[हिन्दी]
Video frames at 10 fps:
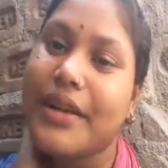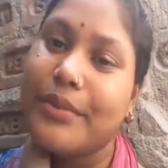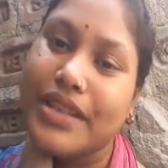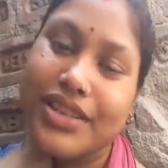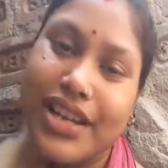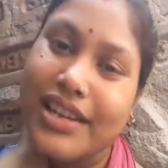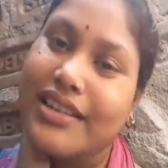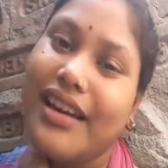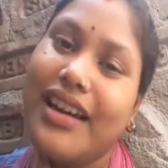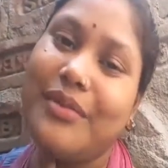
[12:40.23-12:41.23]
बस चल ही
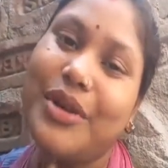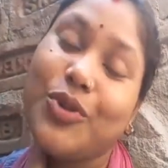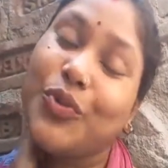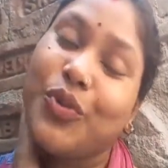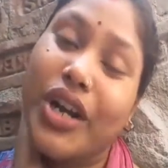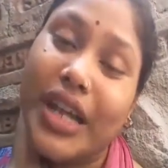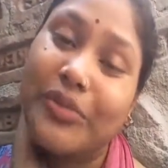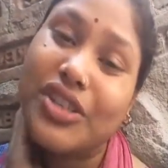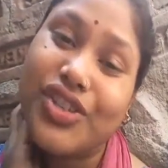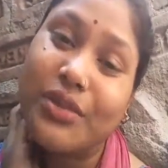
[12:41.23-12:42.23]
रहा है मैं तो पूरा टाइम
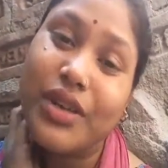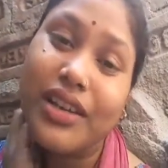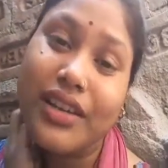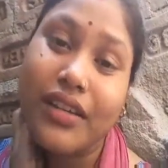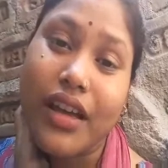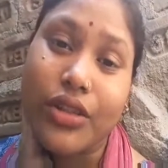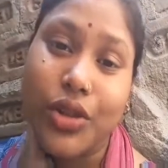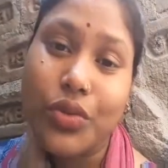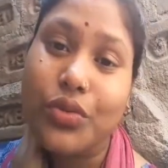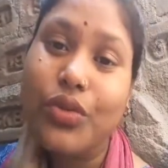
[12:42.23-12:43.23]
किचन में ही लगी
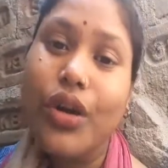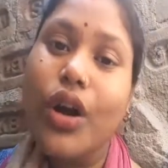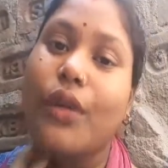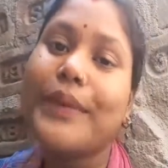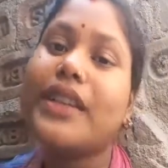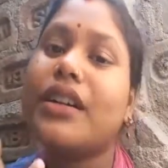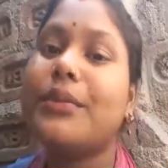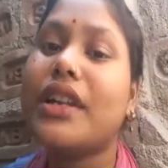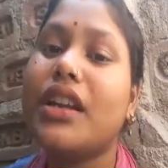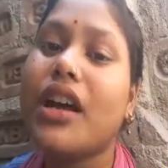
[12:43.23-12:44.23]
रहती हूँ और पता है कल
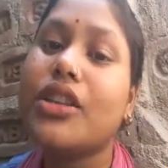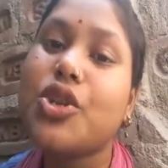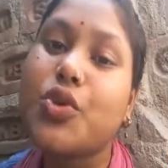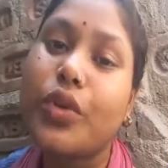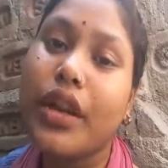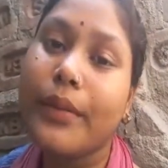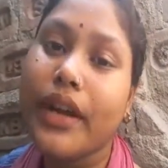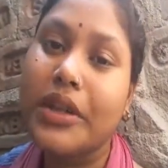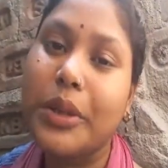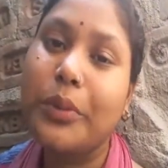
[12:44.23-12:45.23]
मैंने रात रसगुल्ले
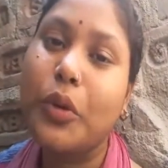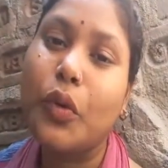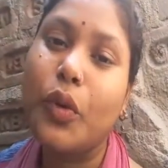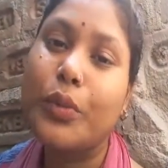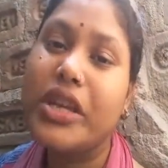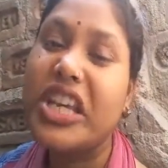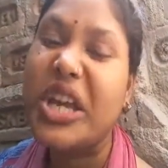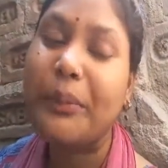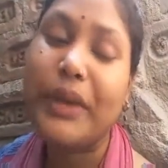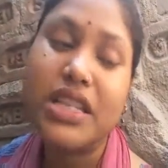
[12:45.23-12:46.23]
बनाए थे बिल्कुल भी
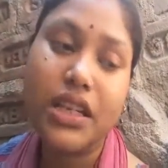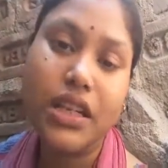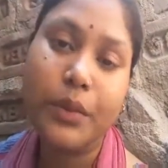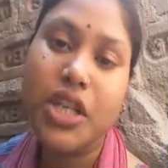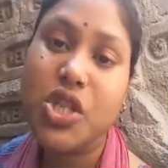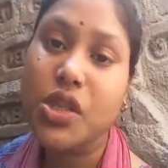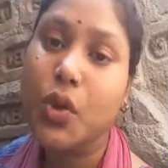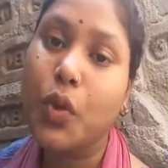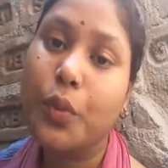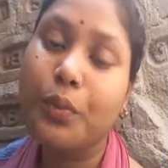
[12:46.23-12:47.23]
एक पैसे के नहीं बने
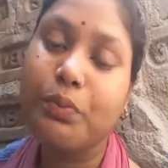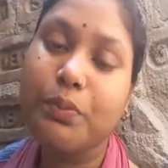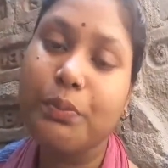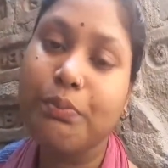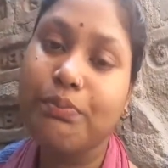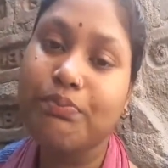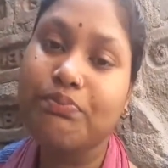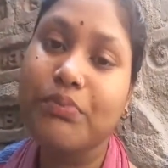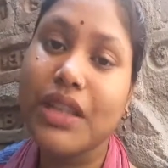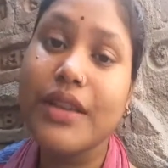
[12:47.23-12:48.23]
ज़ीरो
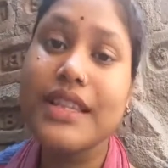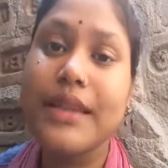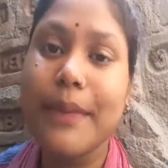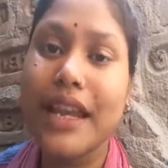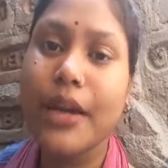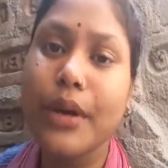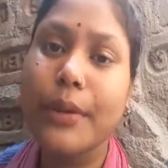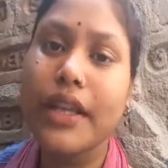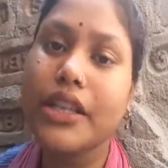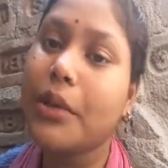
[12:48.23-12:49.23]
मतलब इससे पहले एक बार
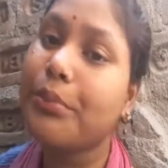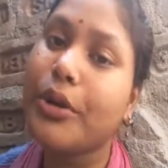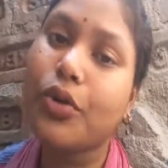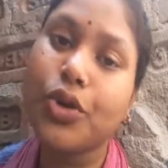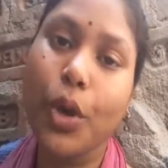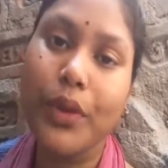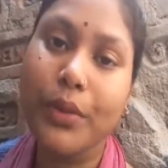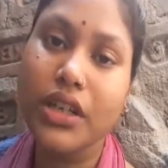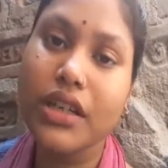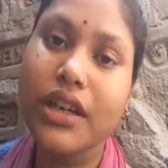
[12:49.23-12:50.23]
बनाए थे तब बिल्कुल टॉप के
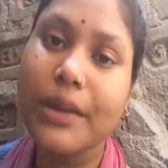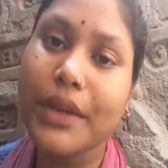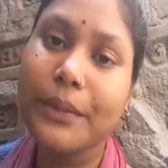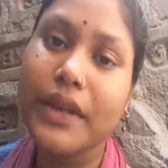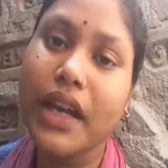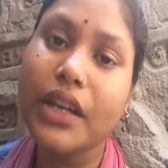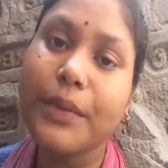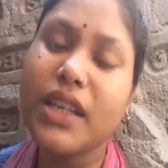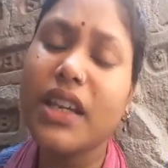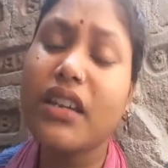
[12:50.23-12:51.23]
बने थे कल मैंने बनाया ना
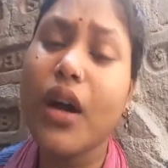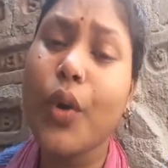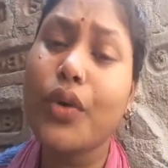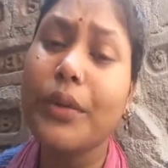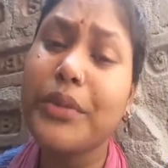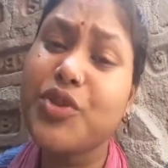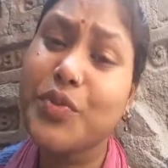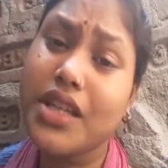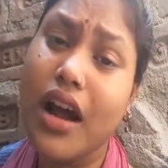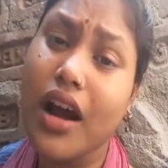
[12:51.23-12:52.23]
पता नहीं क्या हो गया बीच
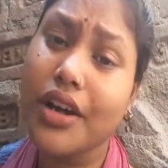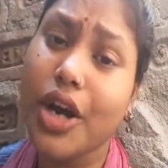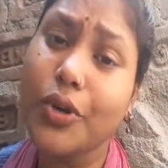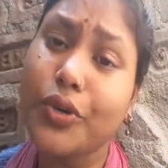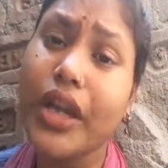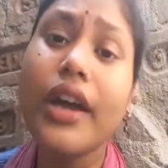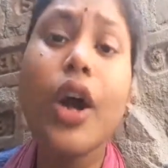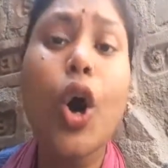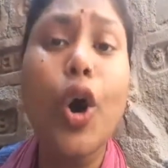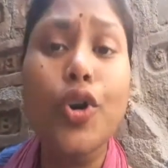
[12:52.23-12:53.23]
में से हार्ड हार्ड हो गया
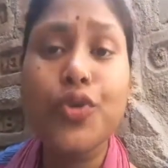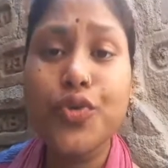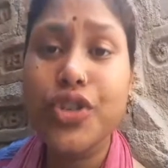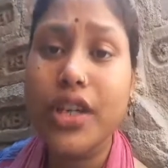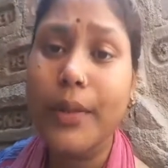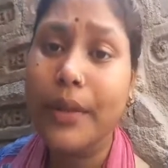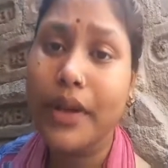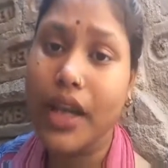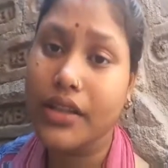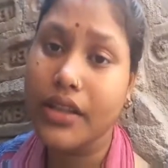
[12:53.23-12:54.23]
और सूजी के मैंने
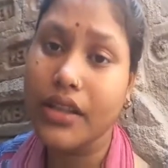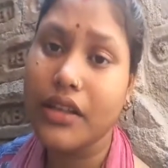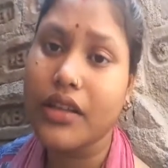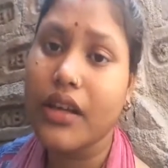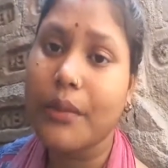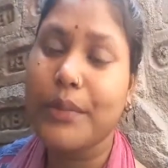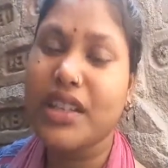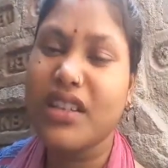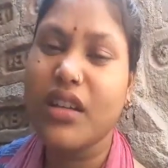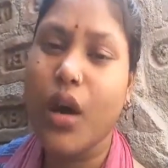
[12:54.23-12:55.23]
बनाए थे पता
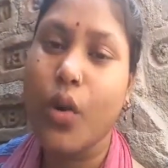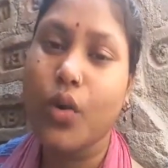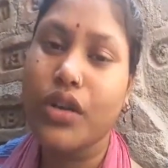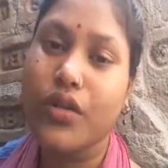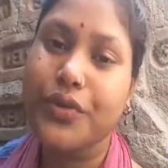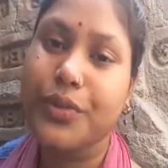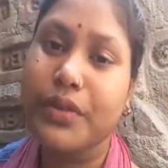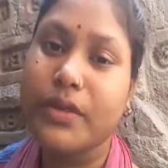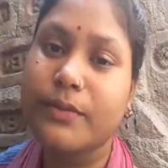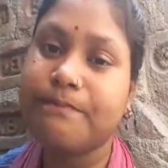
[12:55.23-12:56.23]
नहीं क्या हो गया
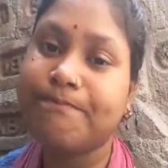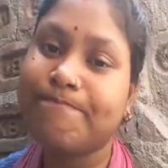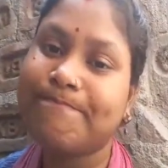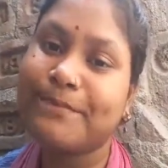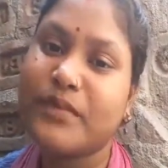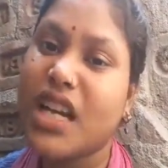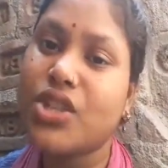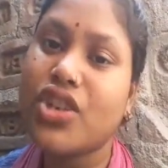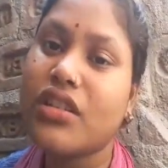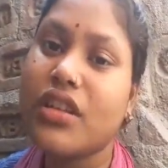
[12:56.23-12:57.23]
उसमें
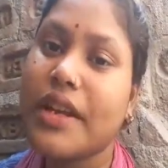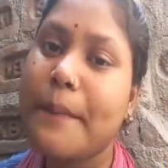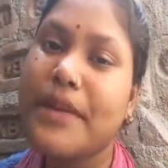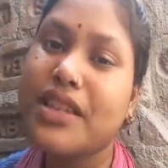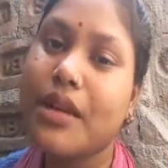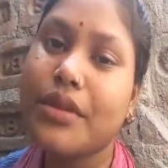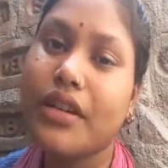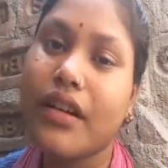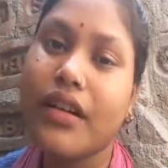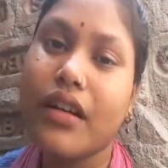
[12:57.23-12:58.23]
अच्छे नहीं लगे मज़ा भी
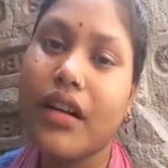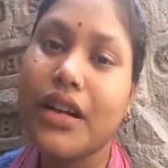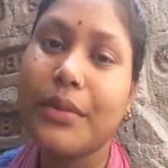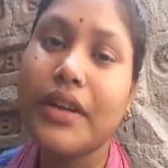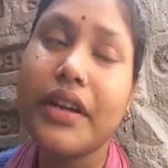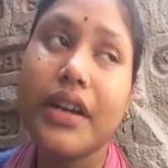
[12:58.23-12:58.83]
नहीं आया खाने में